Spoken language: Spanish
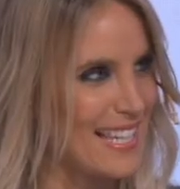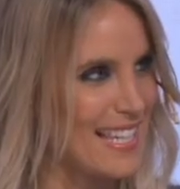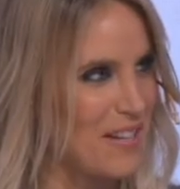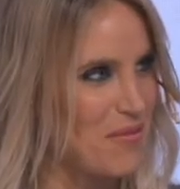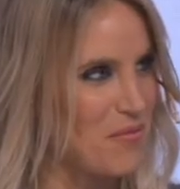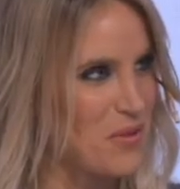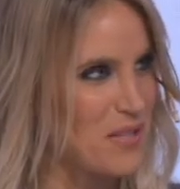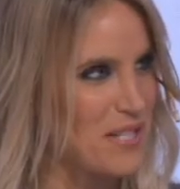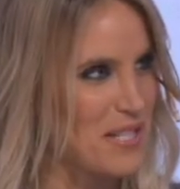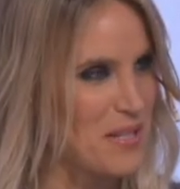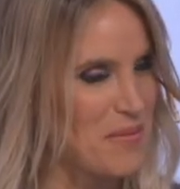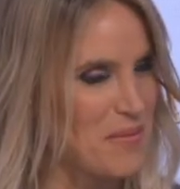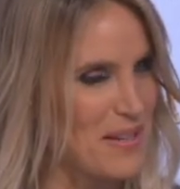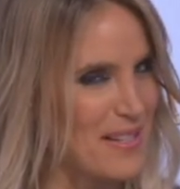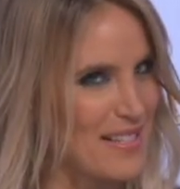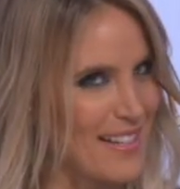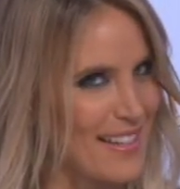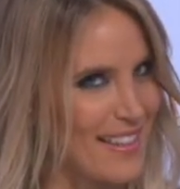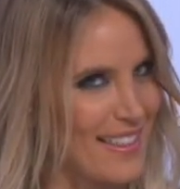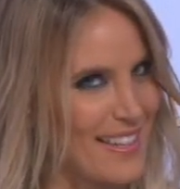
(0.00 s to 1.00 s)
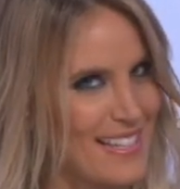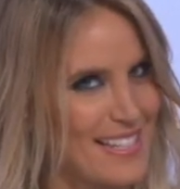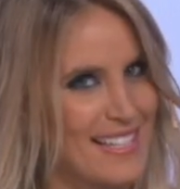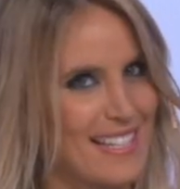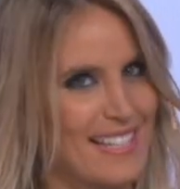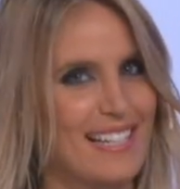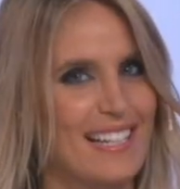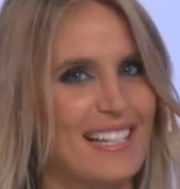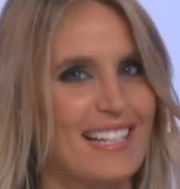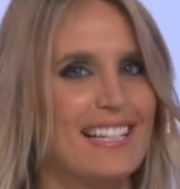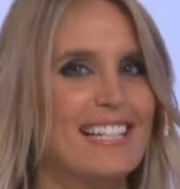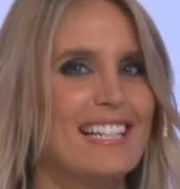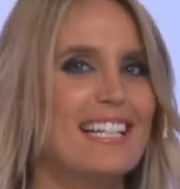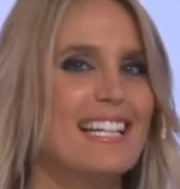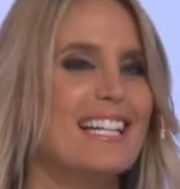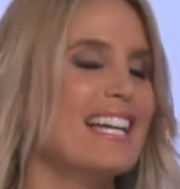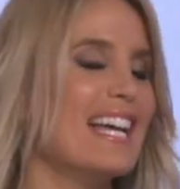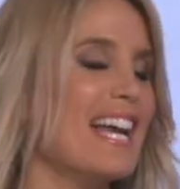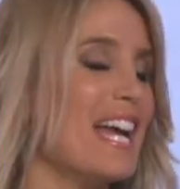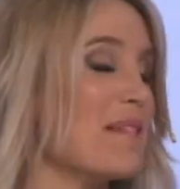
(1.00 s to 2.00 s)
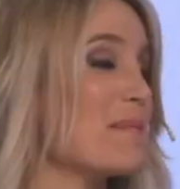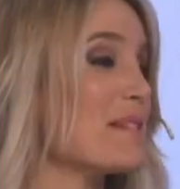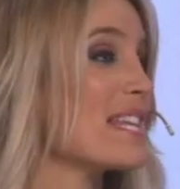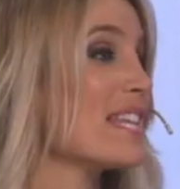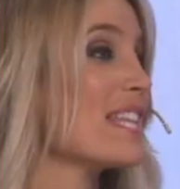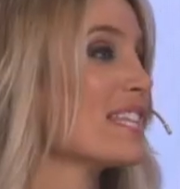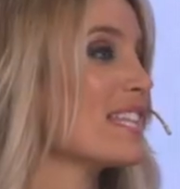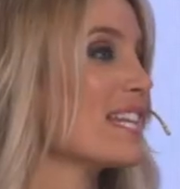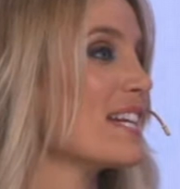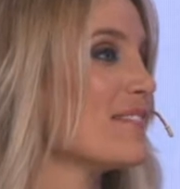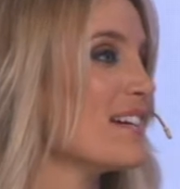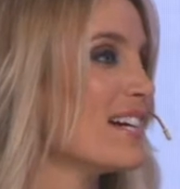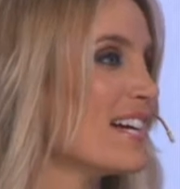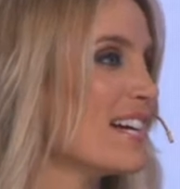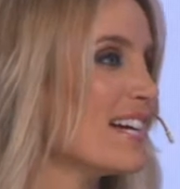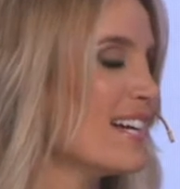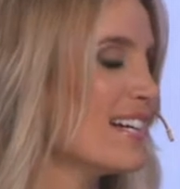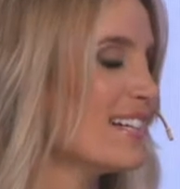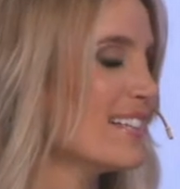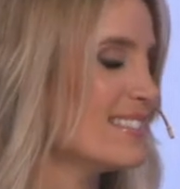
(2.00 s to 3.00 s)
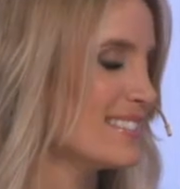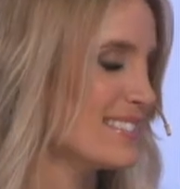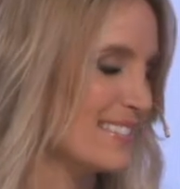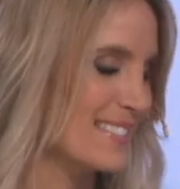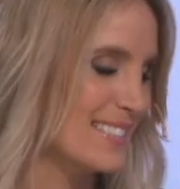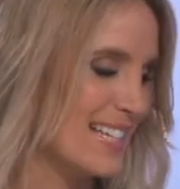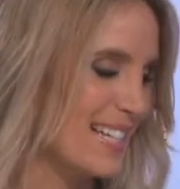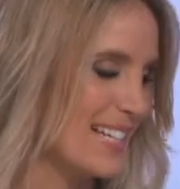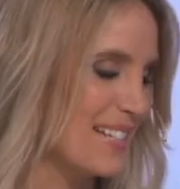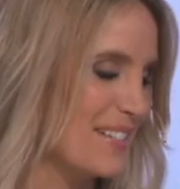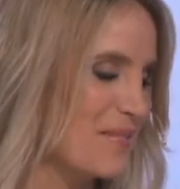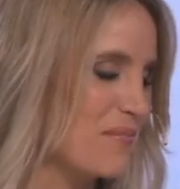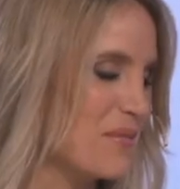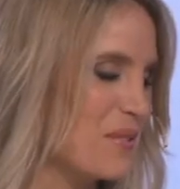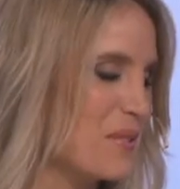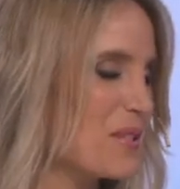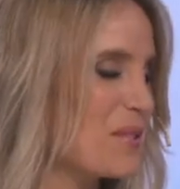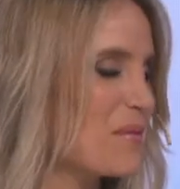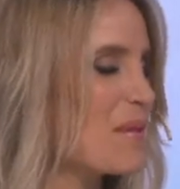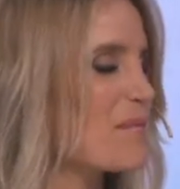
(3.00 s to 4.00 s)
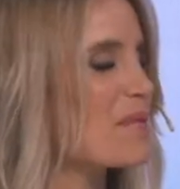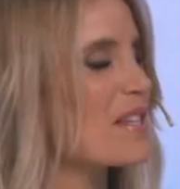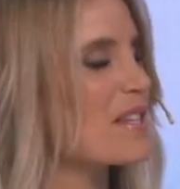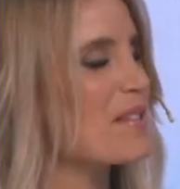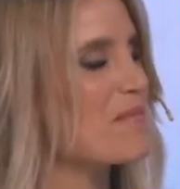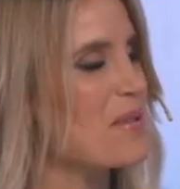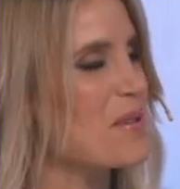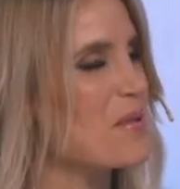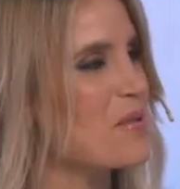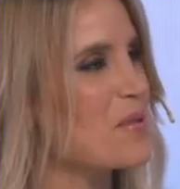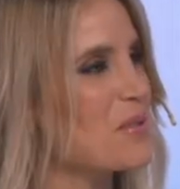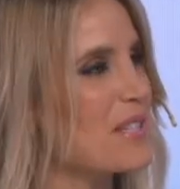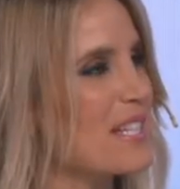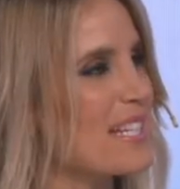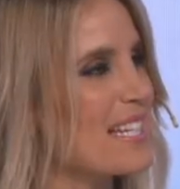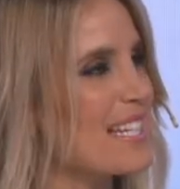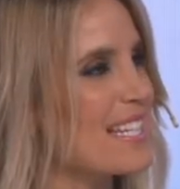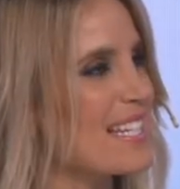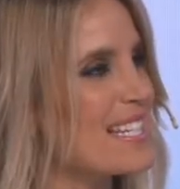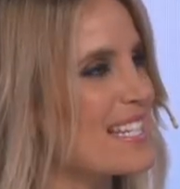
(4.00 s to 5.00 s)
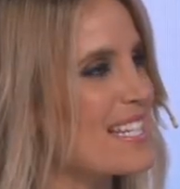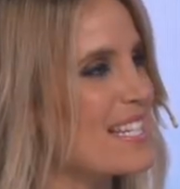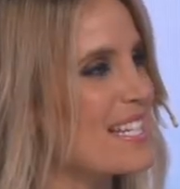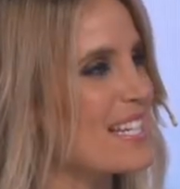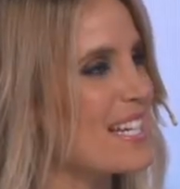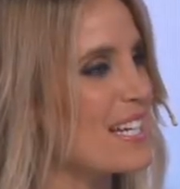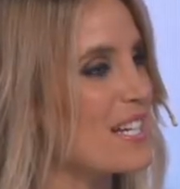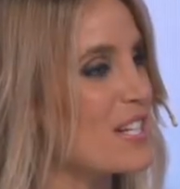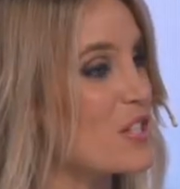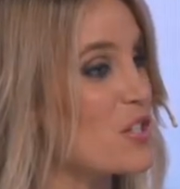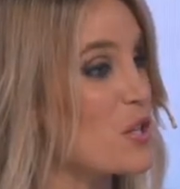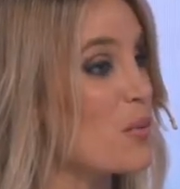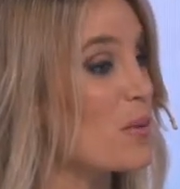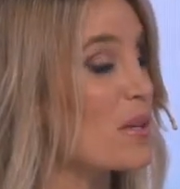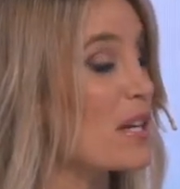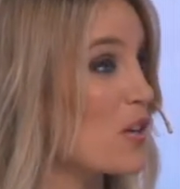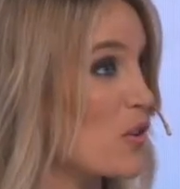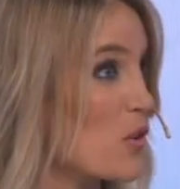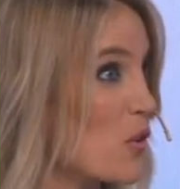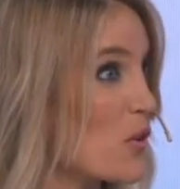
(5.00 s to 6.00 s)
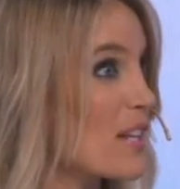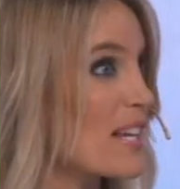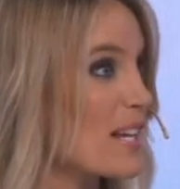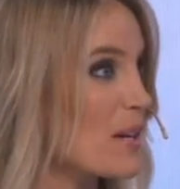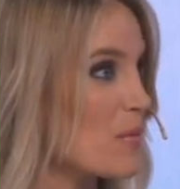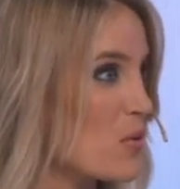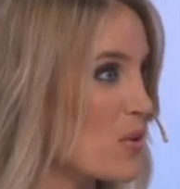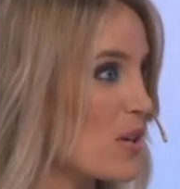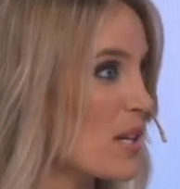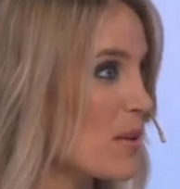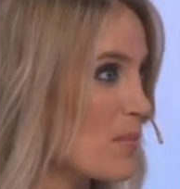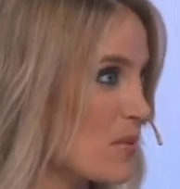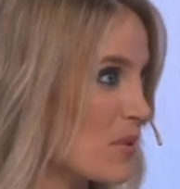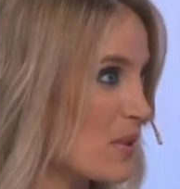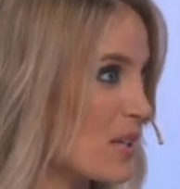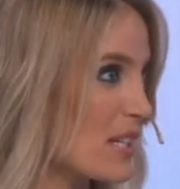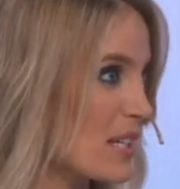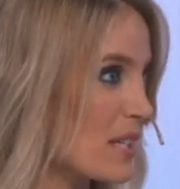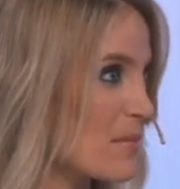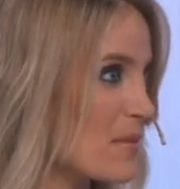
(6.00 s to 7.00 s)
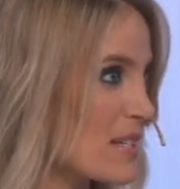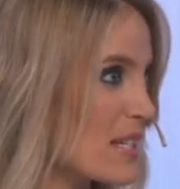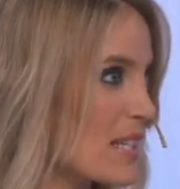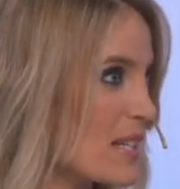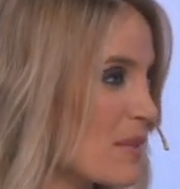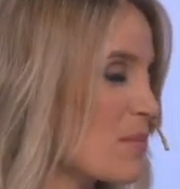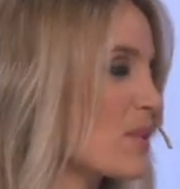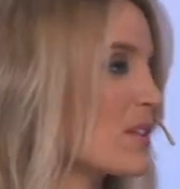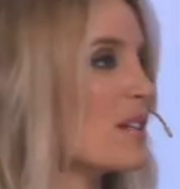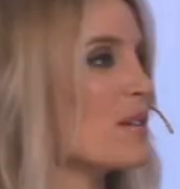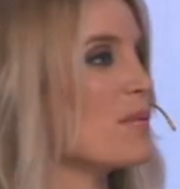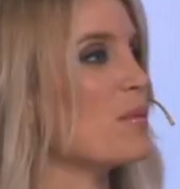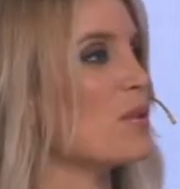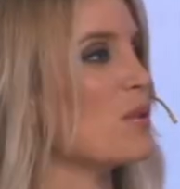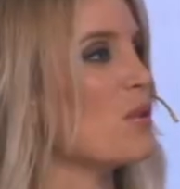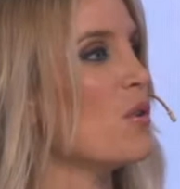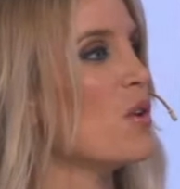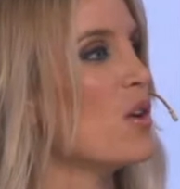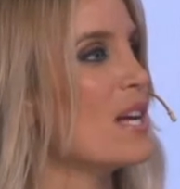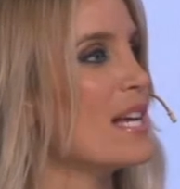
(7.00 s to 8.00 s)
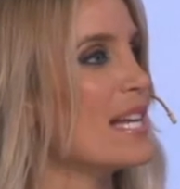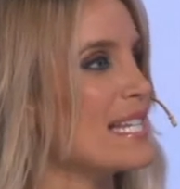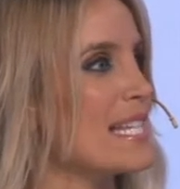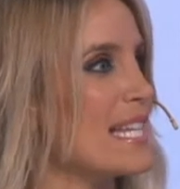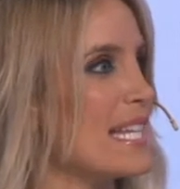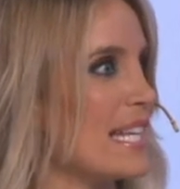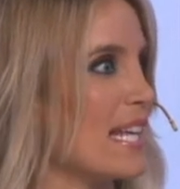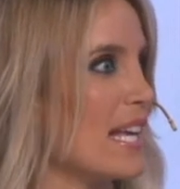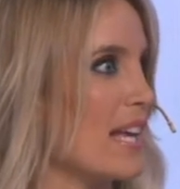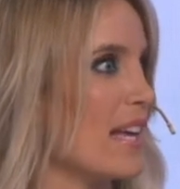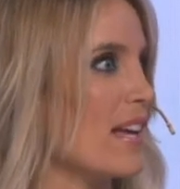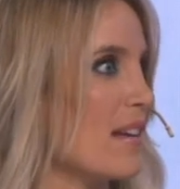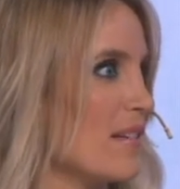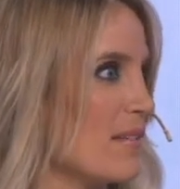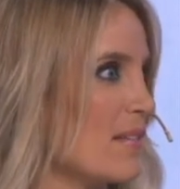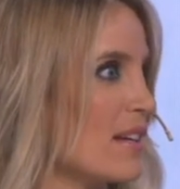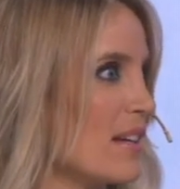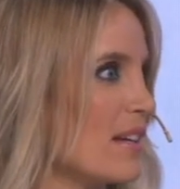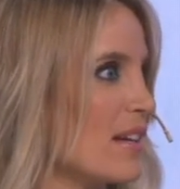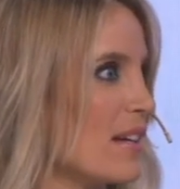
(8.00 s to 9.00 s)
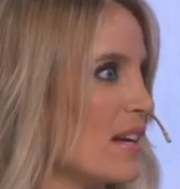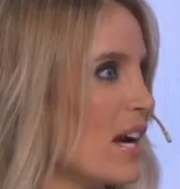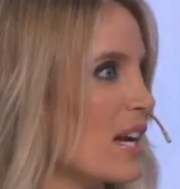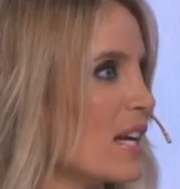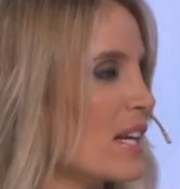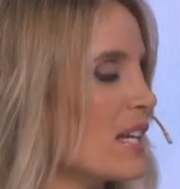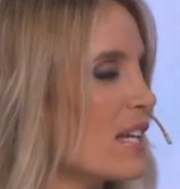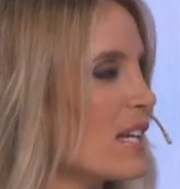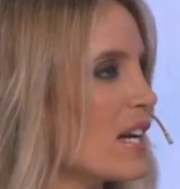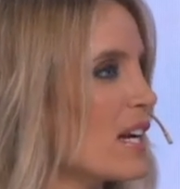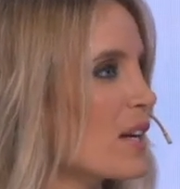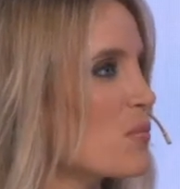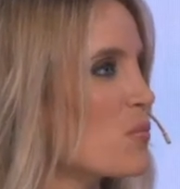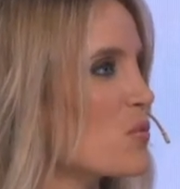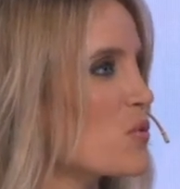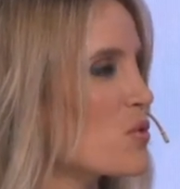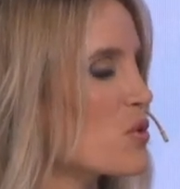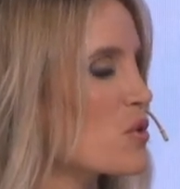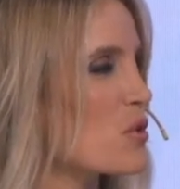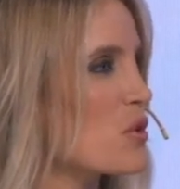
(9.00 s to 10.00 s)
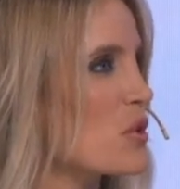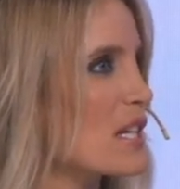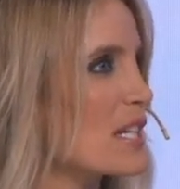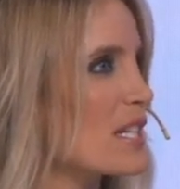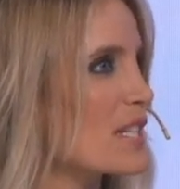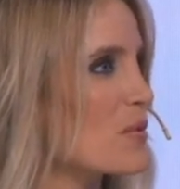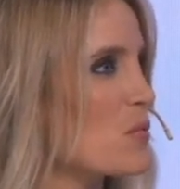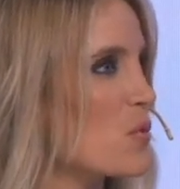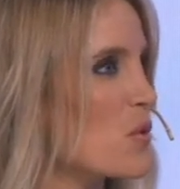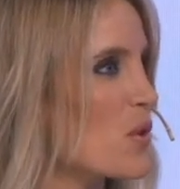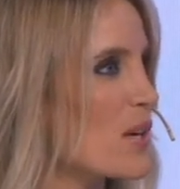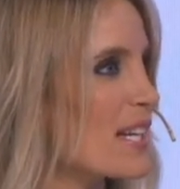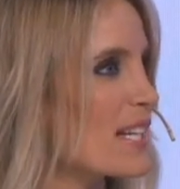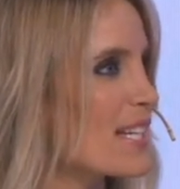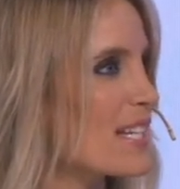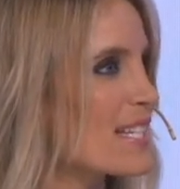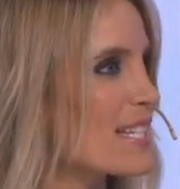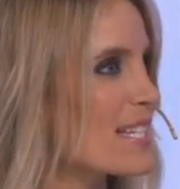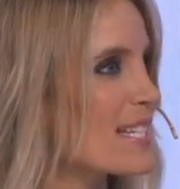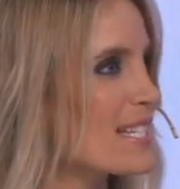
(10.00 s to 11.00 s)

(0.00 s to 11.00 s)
Muchísimas gracias, Ana. MSD trabaja, ya mi última pregunta es eh, sobre el rol de la mujer, porque en MSD, por ejemplo, sí que eh, hay, hay, muchas mujeres.